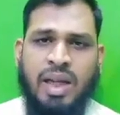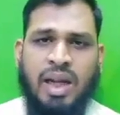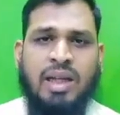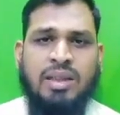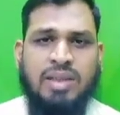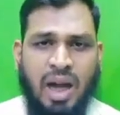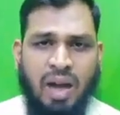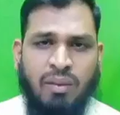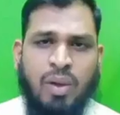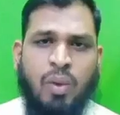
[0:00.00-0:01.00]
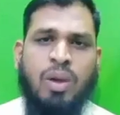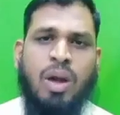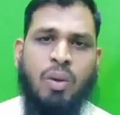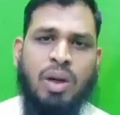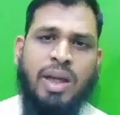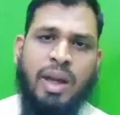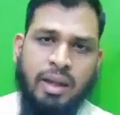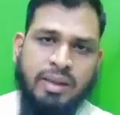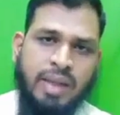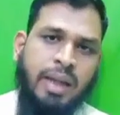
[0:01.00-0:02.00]
எனக்கு தகவல் கொடுக்க உங்களுக்கு
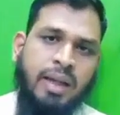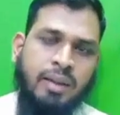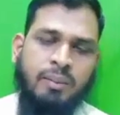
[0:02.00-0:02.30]
என்ன தடை